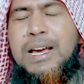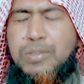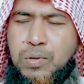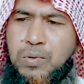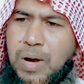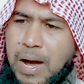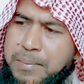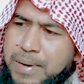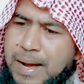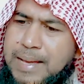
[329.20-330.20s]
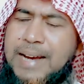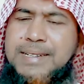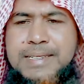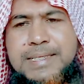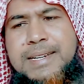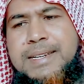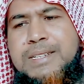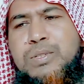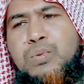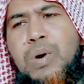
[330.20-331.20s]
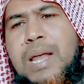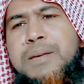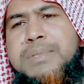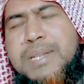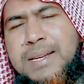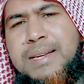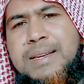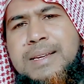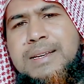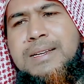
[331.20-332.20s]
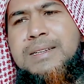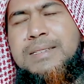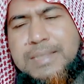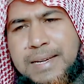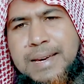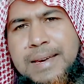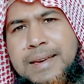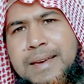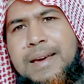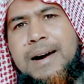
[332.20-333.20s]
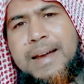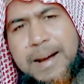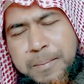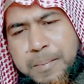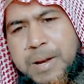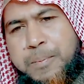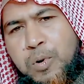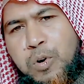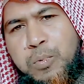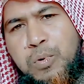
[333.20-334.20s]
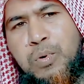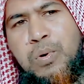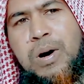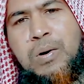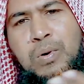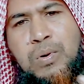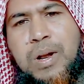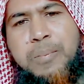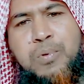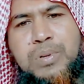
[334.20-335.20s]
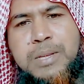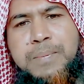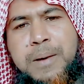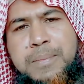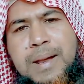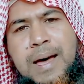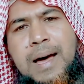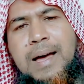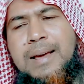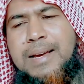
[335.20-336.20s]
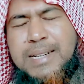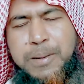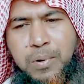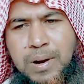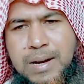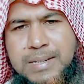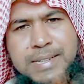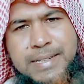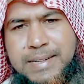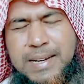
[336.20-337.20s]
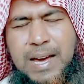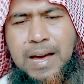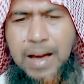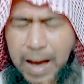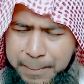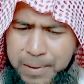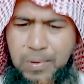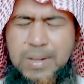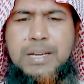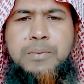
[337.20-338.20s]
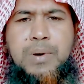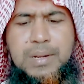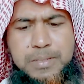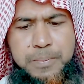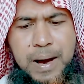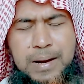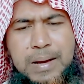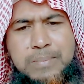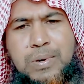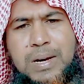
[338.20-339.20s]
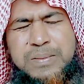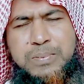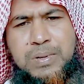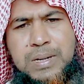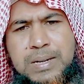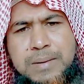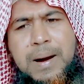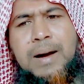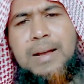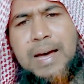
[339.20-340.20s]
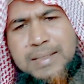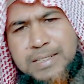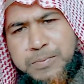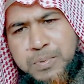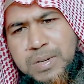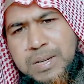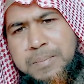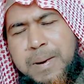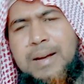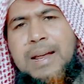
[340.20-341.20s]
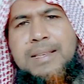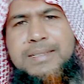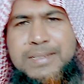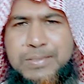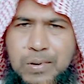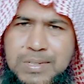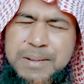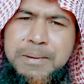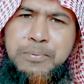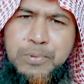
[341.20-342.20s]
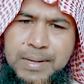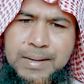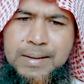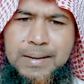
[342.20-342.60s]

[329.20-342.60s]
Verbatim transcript: এই জন্য আমরা একটি শ্রেণী শুধু আলেম শ্রেণী যে মানে পড়ব অন্যরা পড়তে পারবে না এটা বলা ঠিক না আবার অনেকেই বলেন যে বাংলা বুখারি পড়ে বাংলা হাদিস পড়ে বাংলা হাদিসের তরজামা পড়ে